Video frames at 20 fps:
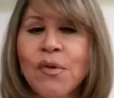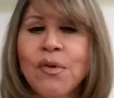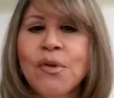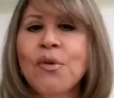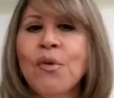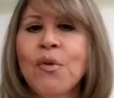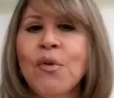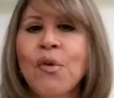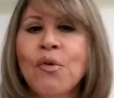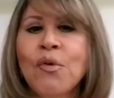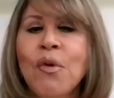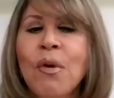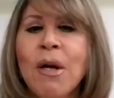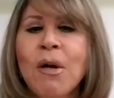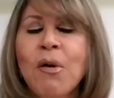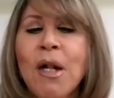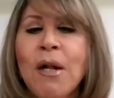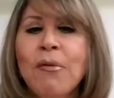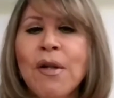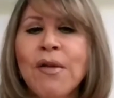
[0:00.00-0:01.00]
su nueva
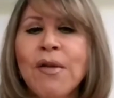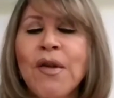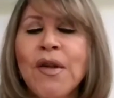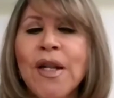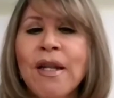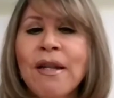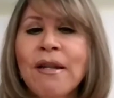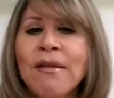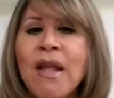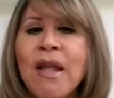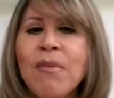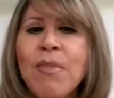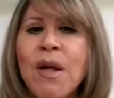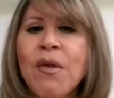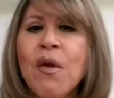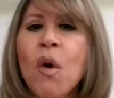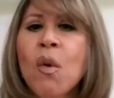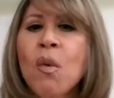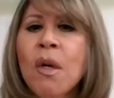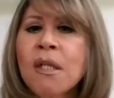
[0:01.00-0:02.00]
colaboración en este
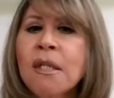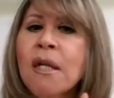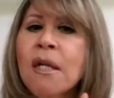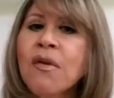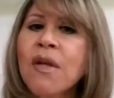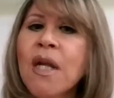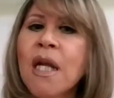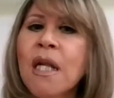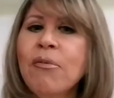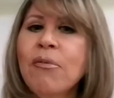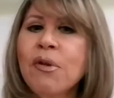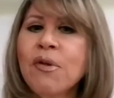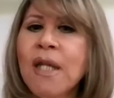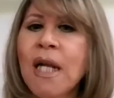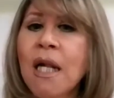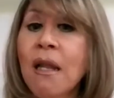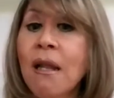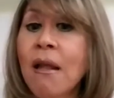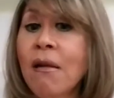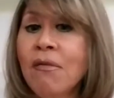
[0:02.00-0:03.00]
espacio, cuéntenos qué libro está
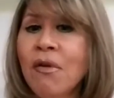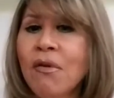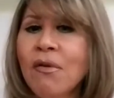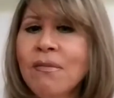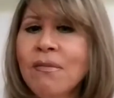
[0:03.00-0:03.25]
leyendo.